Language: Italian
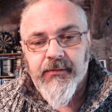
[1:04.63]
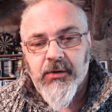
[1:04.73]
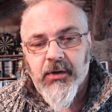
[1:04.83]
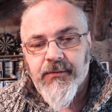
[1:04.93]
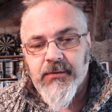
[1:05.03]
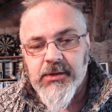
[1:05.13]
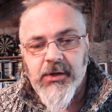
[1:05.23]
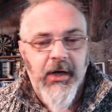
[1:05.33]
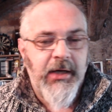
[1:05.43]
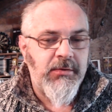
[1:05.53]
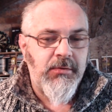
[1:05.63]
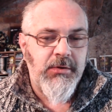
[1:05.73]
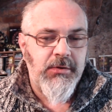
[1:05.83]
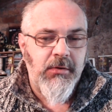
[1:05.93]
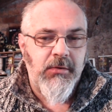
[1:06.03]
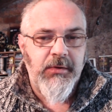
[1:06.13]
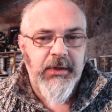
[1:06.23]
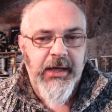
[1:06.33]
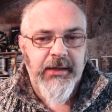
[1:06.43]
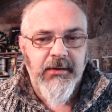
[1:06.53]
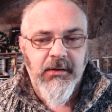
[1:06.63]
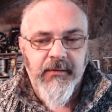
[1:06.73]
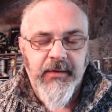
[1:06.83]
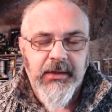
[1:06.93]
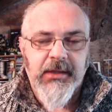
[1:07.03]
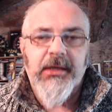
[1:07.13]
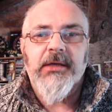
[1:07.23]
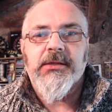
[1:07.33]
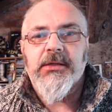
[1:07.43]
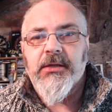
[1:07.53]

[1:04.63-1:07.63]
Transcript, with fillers: vedo che funziona, che tutti sono contenti di divertirsi,